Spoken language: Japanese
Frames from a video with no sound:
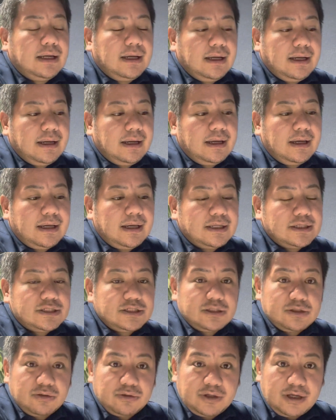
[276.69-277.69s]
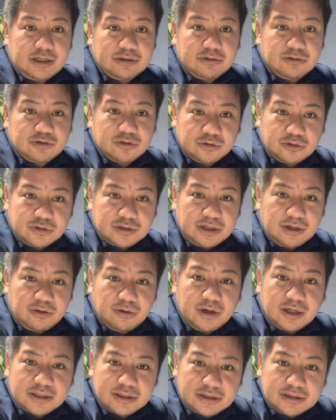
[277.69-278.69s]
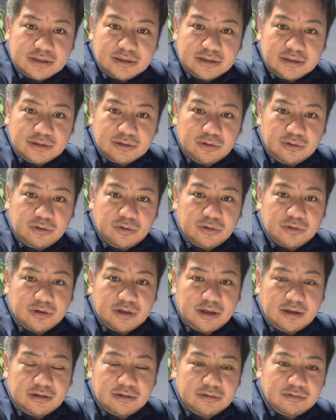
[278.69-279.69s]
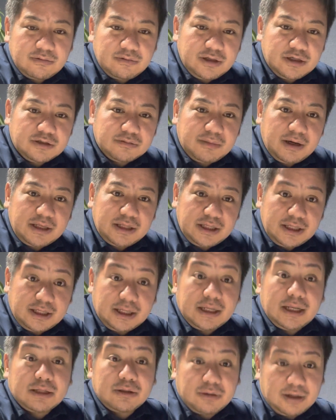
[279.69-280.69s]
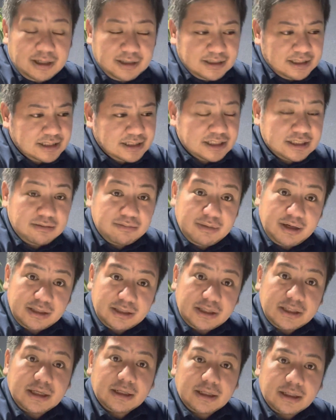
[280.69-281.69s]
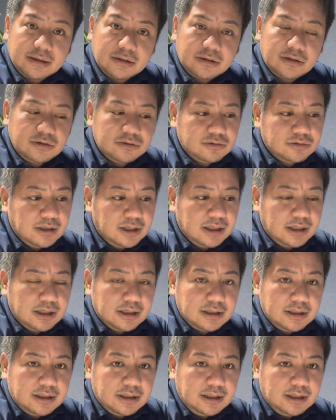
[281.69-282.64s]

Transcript: えー、事業をやるのちょっとじゃあ5月のゴールデンウィーク前でいいかなとか夏休み前でいいかなっていうのは、